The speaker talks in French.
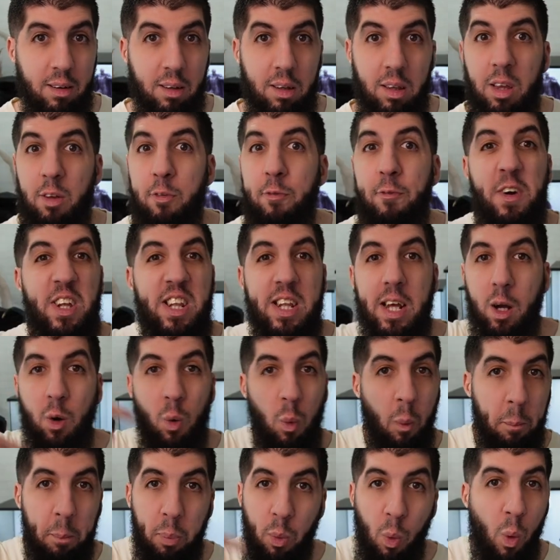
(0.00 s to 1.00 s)
il fait des
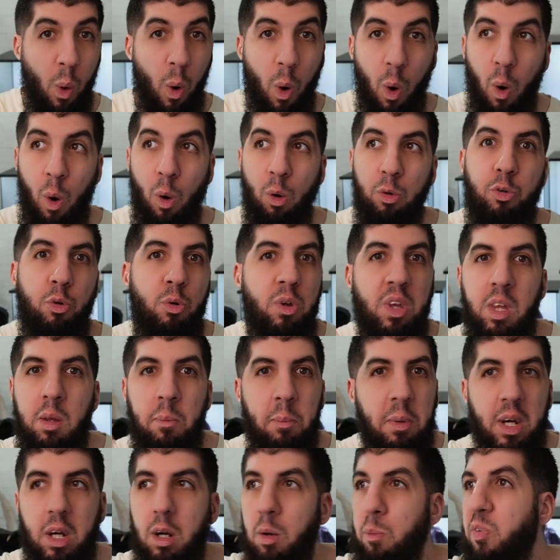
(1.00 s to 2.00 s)
combos entre
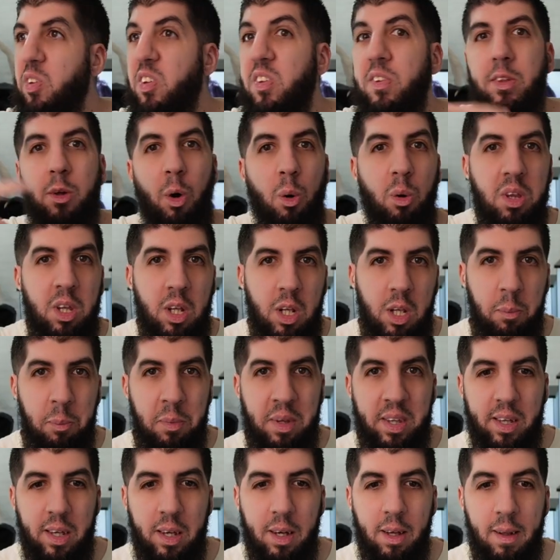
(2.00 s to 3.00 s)
guillemets comme si c'était en
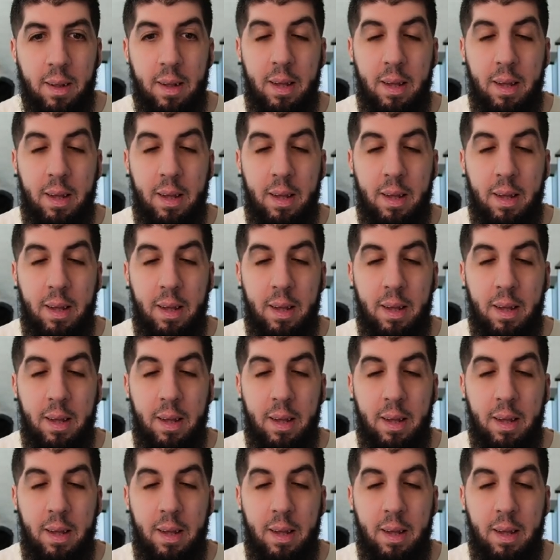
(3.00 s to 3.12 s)
illimité.